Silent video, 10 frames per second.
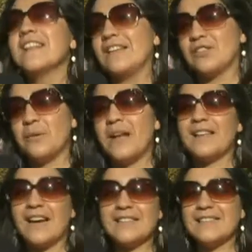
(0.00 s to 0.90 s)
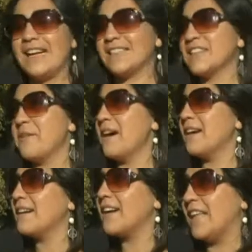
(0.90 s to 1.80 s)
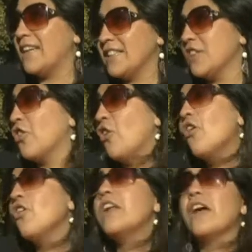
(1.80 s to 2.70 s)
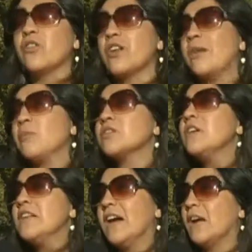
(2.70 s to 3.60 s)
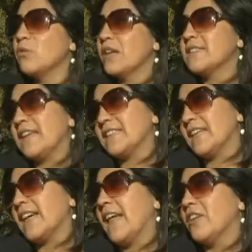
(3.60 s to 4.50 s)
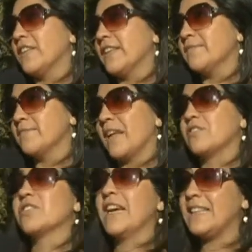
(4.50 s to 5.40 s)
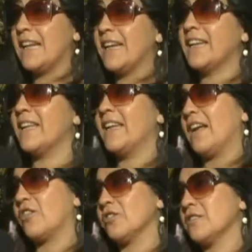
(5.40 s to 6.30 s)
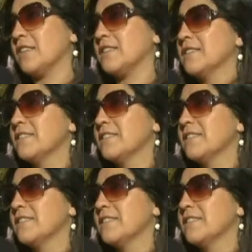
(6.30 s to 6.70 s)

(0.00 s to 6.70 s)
Las obras de acá se las lleva cada chico ah. o las donamos. Algunas ayer quedaron en la asociación Italiana de las Rosas.